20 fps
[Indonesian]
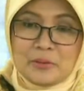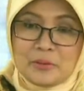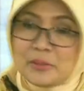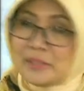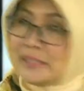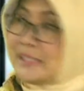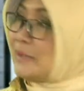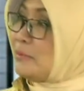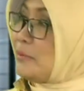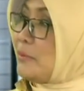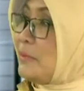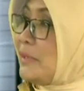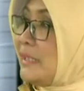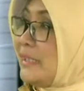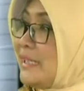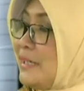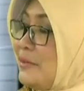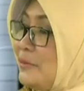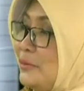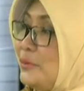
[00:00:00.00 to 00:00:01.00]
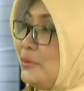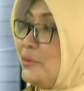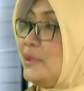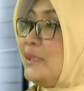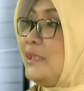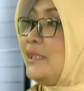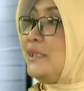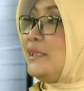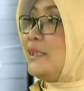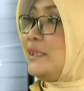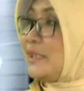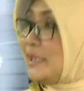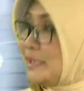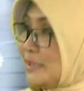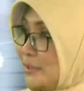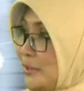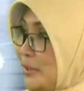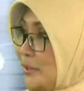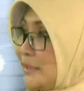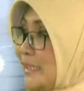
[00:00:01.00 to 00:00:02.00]
prioritas pemerintah untuk
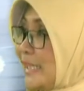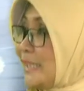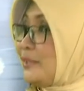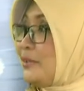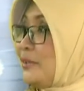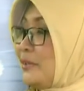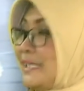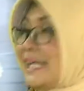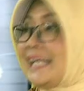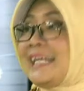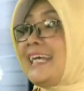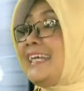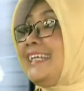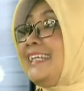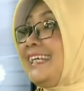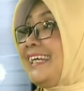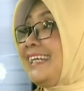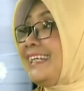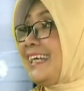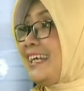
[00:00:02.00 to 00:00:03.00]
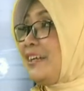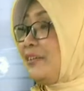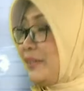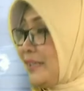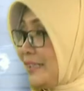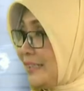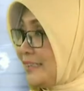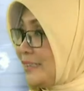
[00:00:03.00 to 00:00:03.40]
digenjot sektornya. Lah ini kan kalau